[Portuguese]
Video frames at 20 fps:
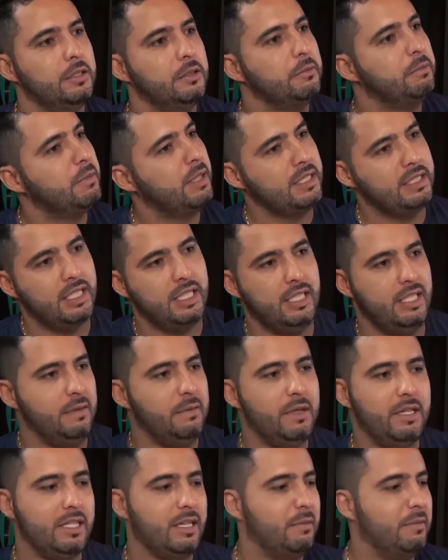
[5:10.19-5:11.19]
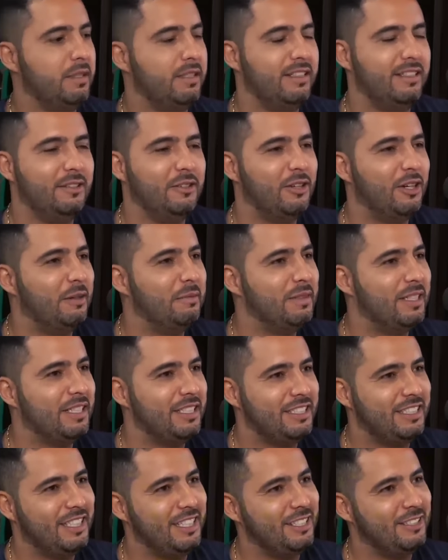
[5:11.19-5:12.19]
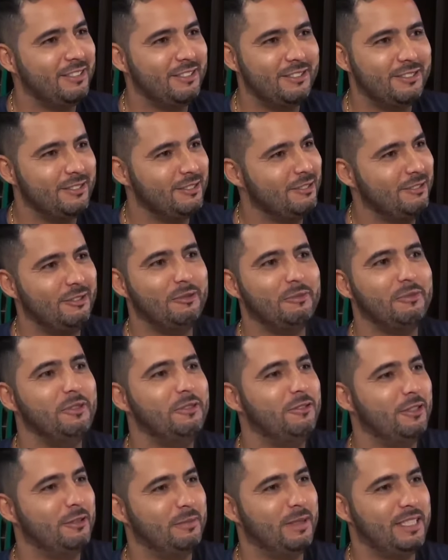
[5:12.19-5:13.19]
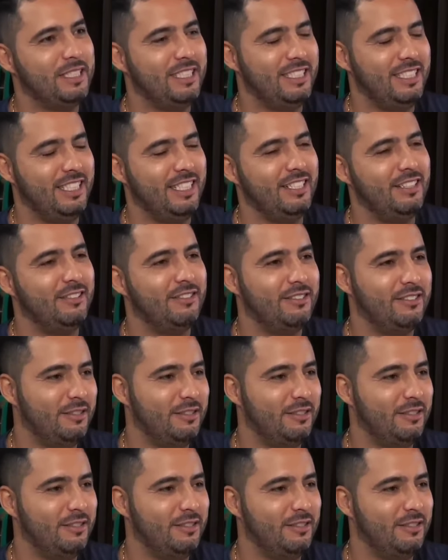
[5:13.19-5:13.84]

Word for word: Mas aí também já abandonei o ramo da esteira. Eu não sou muito fã de bater esteira, não.